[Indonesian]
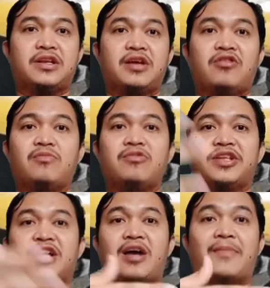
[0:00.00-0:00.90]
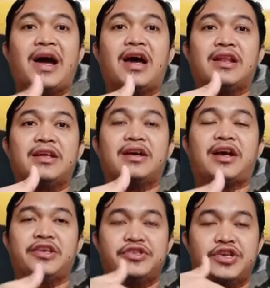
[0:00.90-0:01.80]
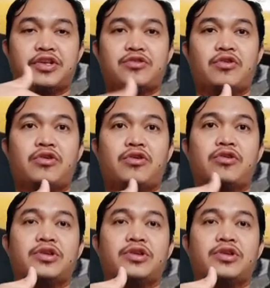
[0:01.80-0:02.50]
dia komponennya agak mahal ya, kayak injektor